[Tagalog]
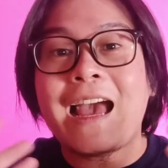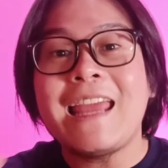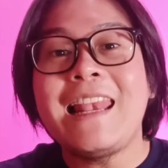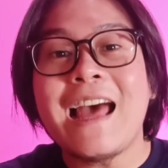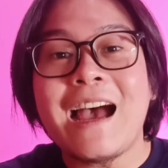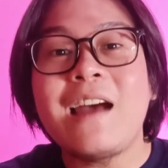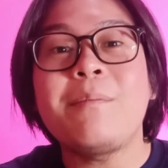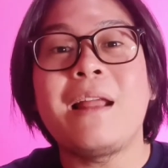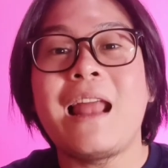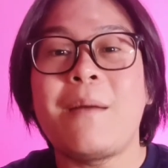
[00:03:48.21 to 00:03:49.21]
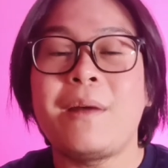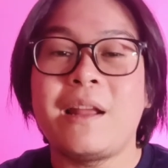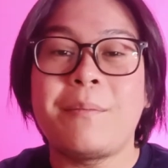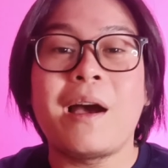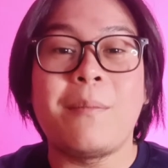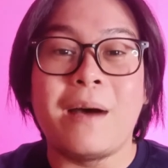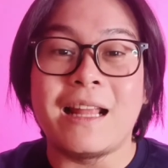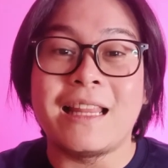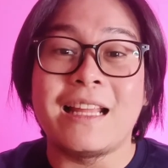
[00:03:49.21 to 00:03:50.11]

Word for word: Kailangan malaman ng mga bata